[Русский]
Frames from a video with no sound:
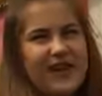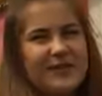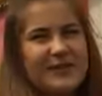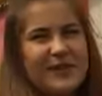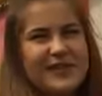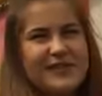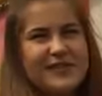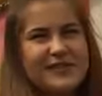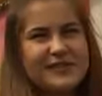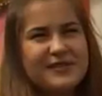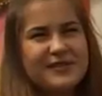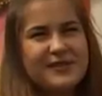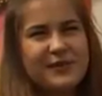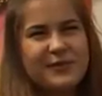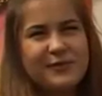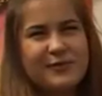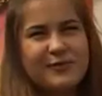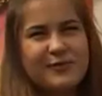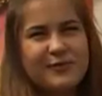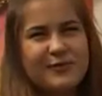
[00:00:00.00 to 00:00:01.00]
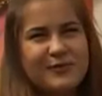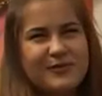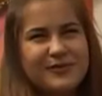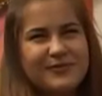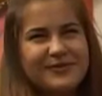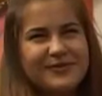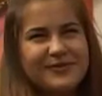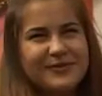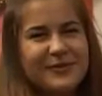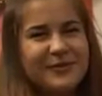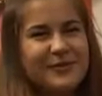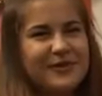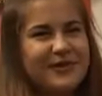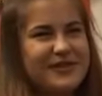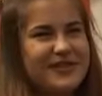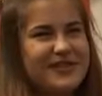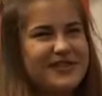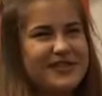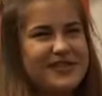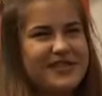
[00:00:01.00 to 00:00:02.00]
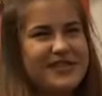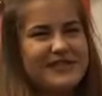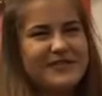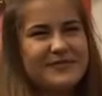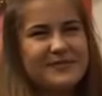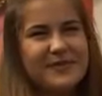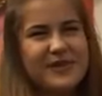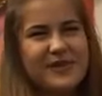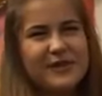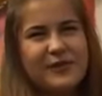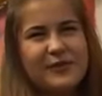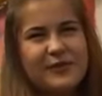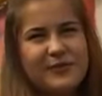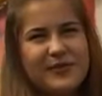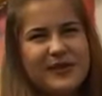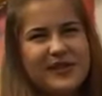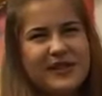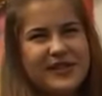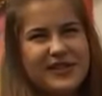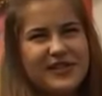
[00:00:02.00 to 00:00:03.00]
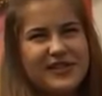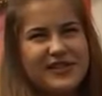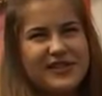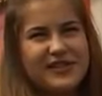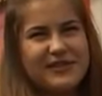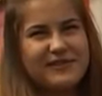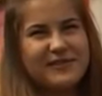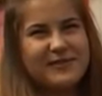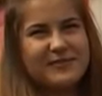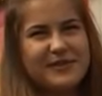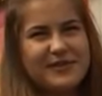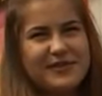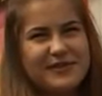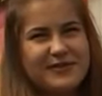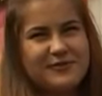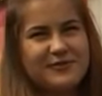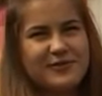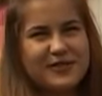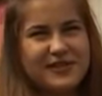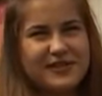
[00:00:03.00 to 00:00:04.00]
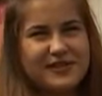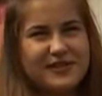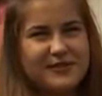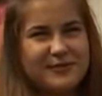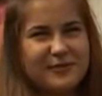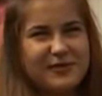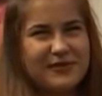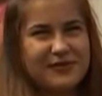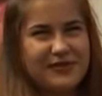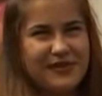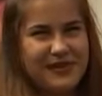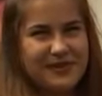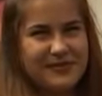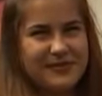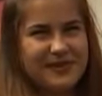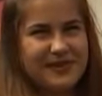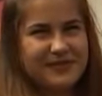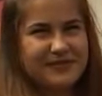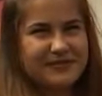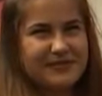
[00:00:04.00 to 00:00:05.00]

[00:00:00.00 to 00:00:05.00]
Я обратилась к другу, долго над эскизом мы не думали, решили выбрать сюжет из мультфильма.